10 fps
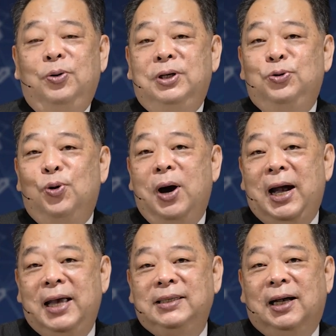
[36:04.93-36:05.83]
用这句话
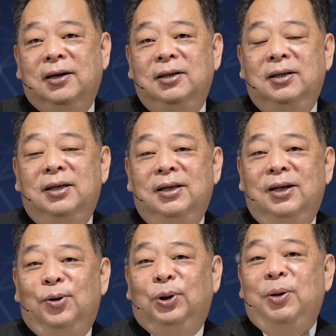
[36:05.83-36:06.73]
开场，
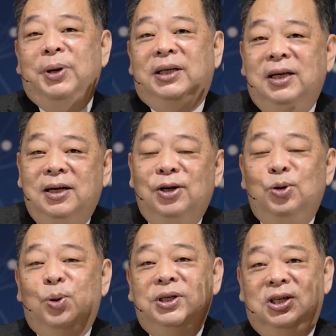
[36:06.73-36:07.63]
我特别提了，
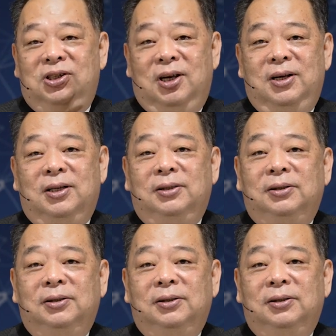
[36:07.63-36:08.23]
如果是神呢？